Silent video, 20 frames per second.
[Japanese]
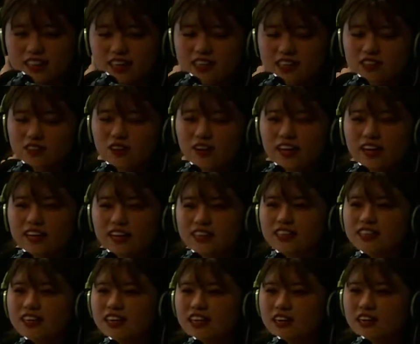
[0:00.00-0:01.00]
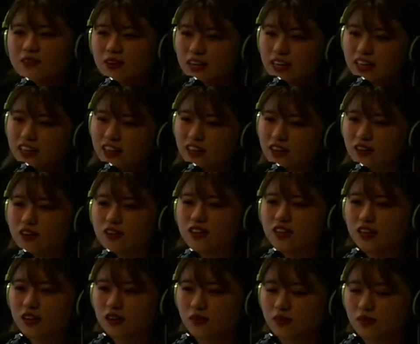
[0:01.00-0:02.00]
最初にお話しできればなというふう
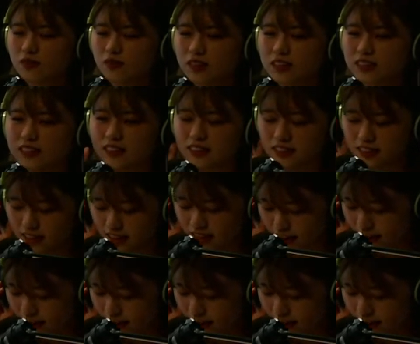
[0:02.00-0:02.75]
に思います。